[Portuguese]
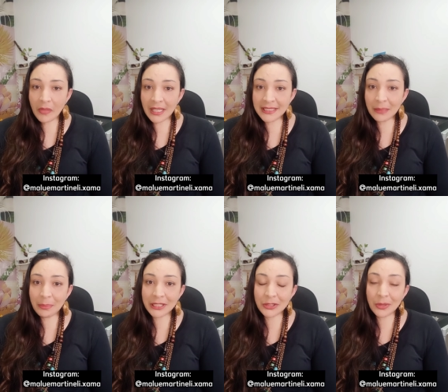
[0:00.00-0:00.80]
e se a
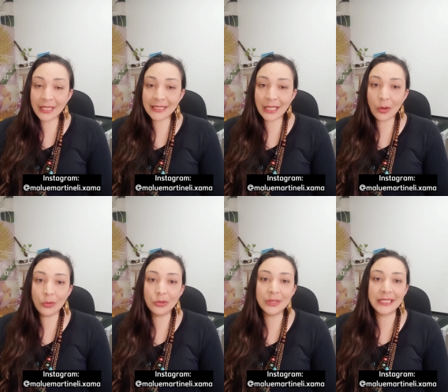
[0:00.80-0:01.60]
pessoa que está
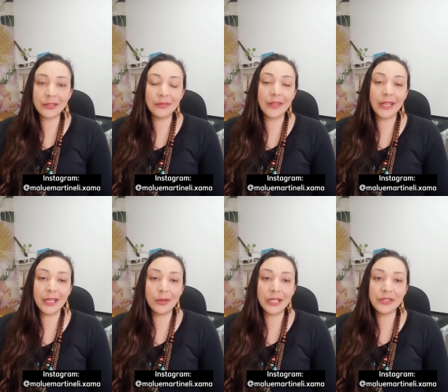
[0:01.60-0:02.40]
conduzindo o
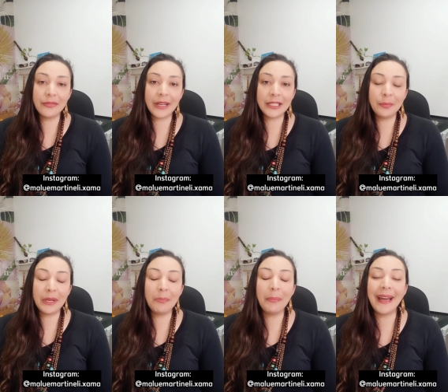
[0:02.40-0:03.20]
veículo é de fato
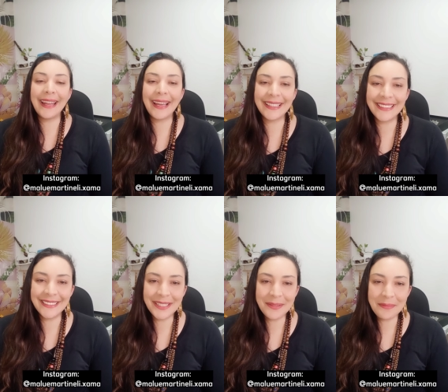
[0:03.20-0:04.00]
preparada
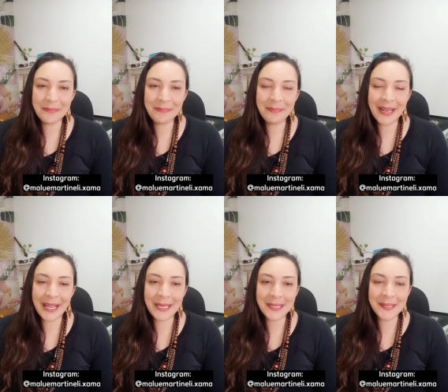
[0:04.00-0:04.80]
para
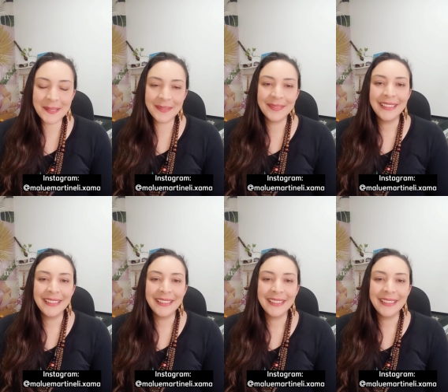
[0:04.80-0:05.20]
isso.